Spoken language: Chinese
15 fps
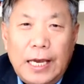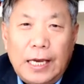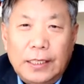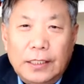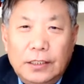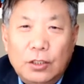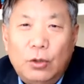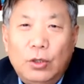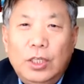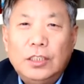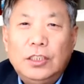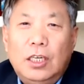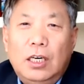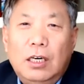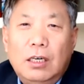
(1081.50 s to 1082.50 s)
演，有一个
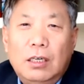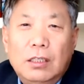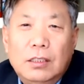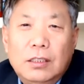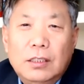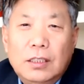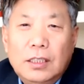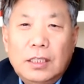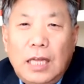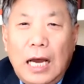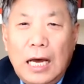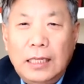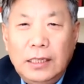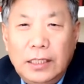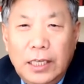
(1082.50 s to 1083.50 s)
叫
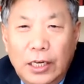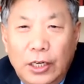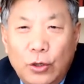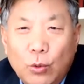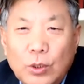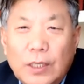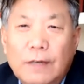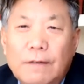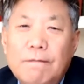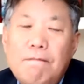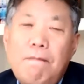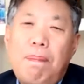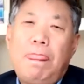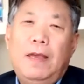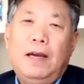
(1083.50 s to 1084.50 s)
谭天荣的
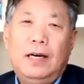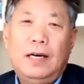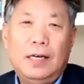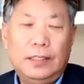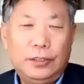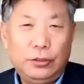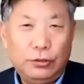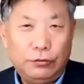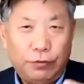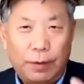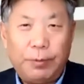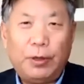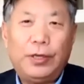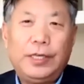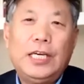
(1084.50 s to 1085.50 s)
啊就发
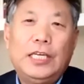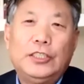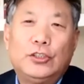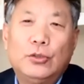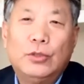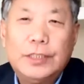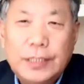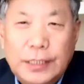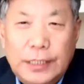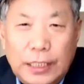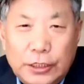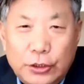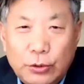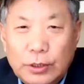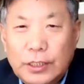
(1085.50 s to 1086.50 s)
表了演说，这个
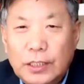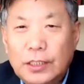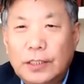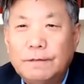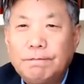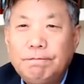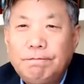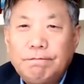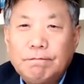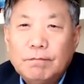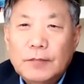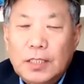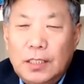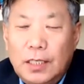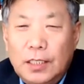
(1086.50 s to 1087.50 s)
演说呢
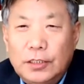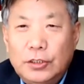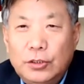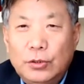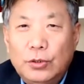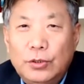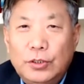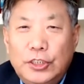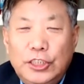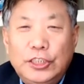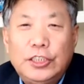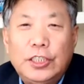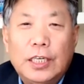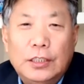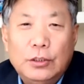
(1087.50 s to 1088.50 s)
啊就激
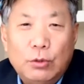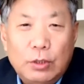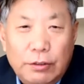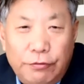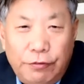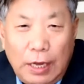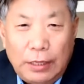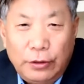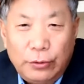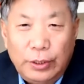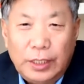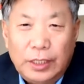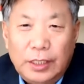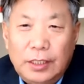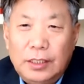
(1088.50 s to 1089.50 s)
起了很多人的反
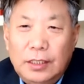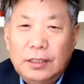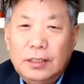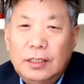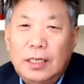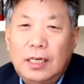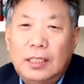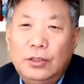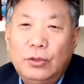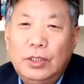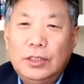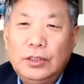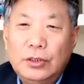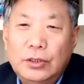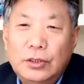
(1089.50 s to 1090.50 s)
对，那很多
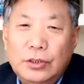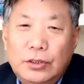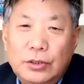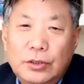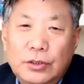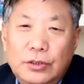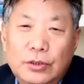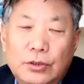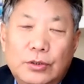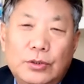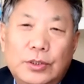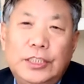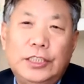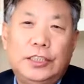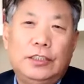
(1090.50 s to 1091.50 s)
人就是就是就
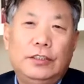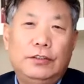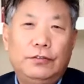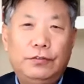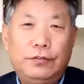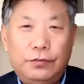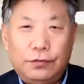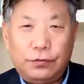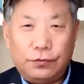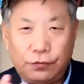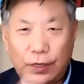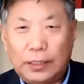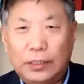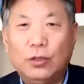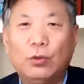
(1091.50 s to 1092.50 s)
说这是
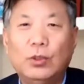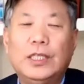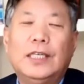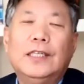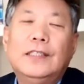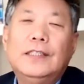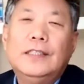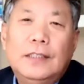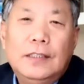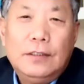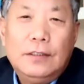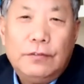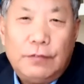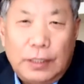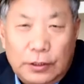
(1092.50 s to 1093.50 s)
反动的。
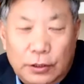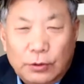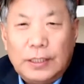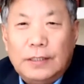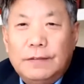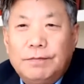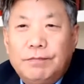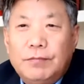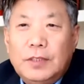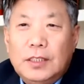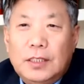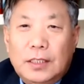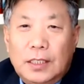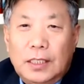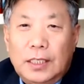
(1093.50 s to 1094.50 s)
反动的，
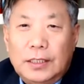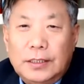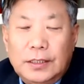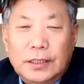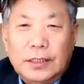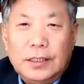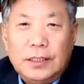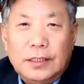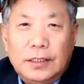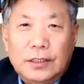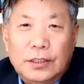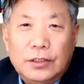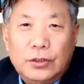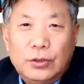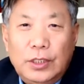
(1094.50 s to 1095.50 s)
啊，这
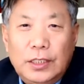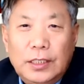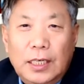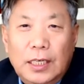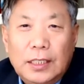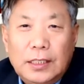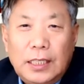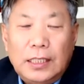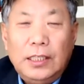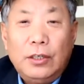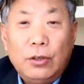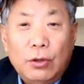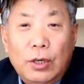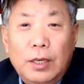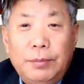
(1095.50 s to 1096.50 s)
个，所以呢，谭天
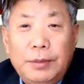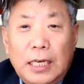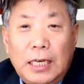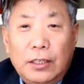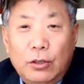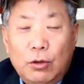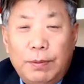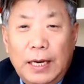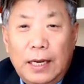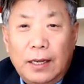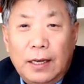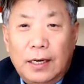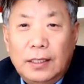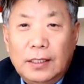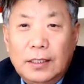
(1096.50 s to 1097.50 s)
荣后来被打成右派了
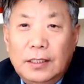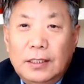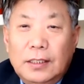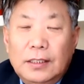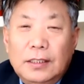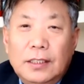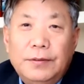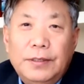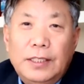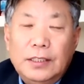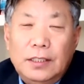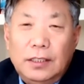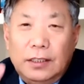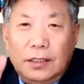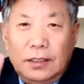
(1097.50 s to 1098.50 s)
啊。那
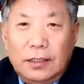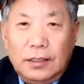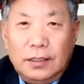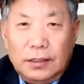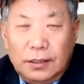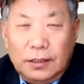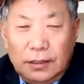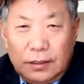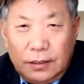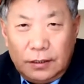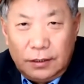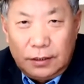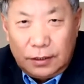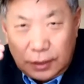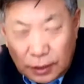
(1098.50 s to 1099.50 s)
么，
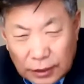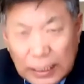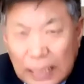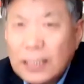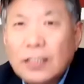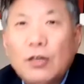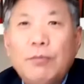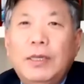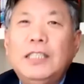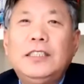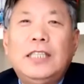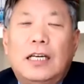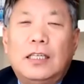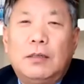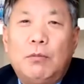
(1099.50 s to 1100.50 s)
其实大家都没
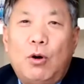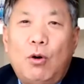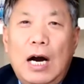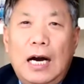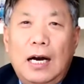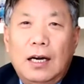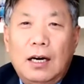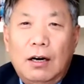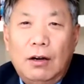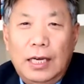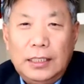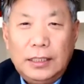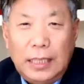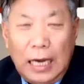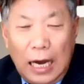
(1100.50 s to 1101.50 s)
讲什么话，后
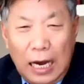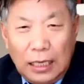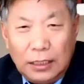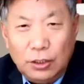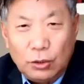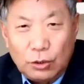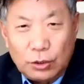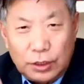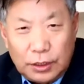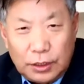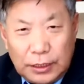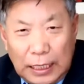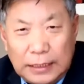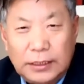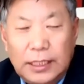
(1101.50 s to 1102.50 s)
来他就
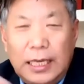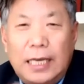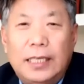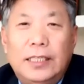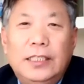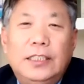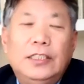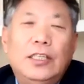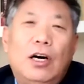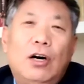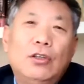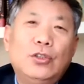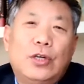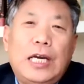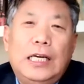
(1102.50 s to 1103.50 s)
站起来，林昭
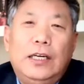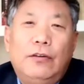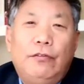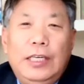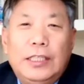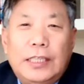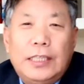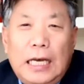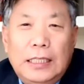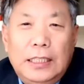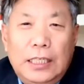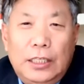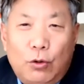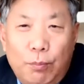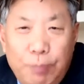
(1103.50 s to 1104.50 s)
就开始为谭
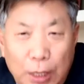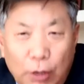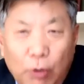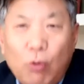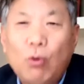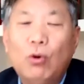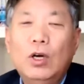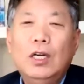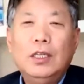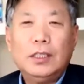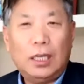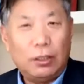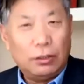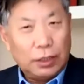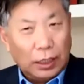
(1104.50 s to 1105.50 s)
天荣辩护。
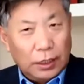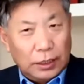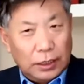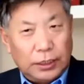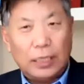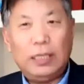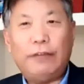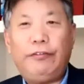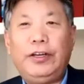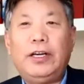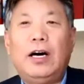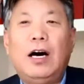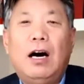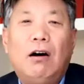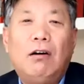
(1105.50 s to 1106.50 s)
他说他的讲演非
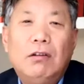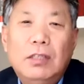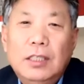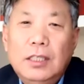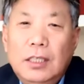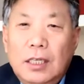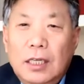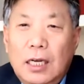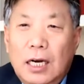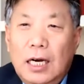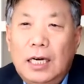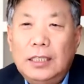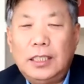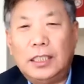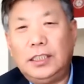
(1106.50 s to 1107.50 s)
常好，
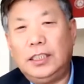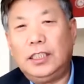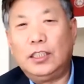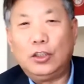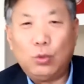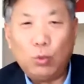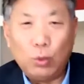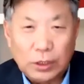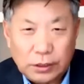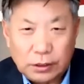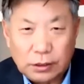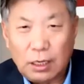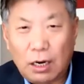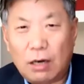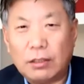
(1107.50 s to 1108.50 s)
啊，他是一个独立
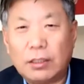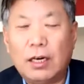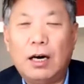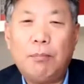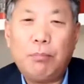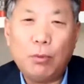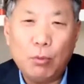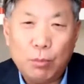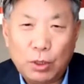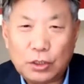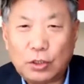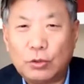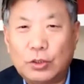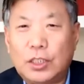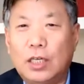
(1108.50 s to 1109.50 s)
思考的、不墨
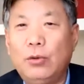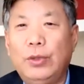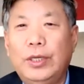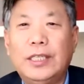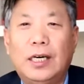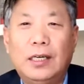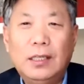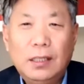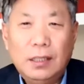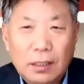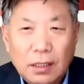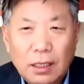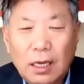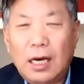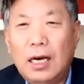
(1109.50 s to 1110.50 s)
守成规的
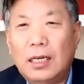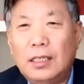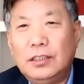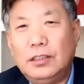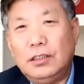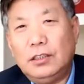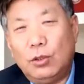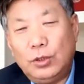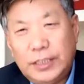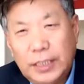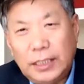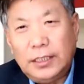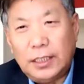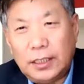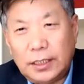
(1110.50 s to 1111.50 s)
啊，有
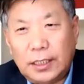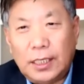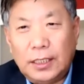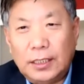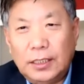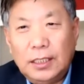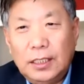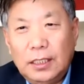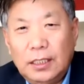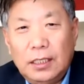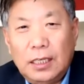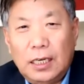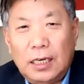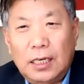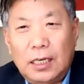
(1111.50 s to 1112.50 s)
见解的人，
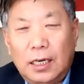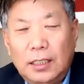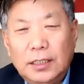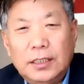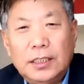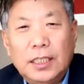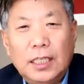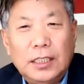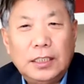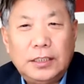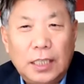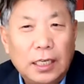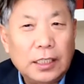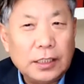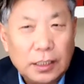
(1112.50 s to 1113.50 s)
啊，而且他的
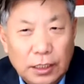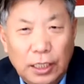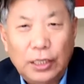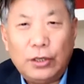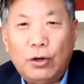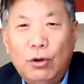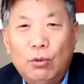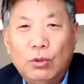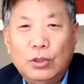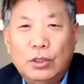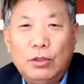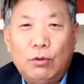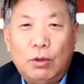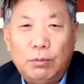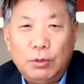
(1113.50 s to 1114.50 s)
讲演的内容，我觉
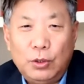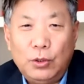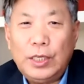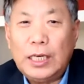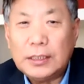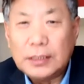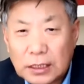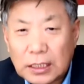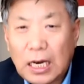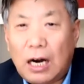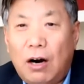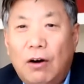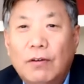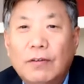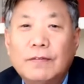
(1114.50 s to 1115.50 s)
得我们都应该思
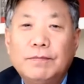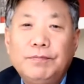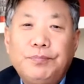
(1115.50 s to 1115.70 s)
考。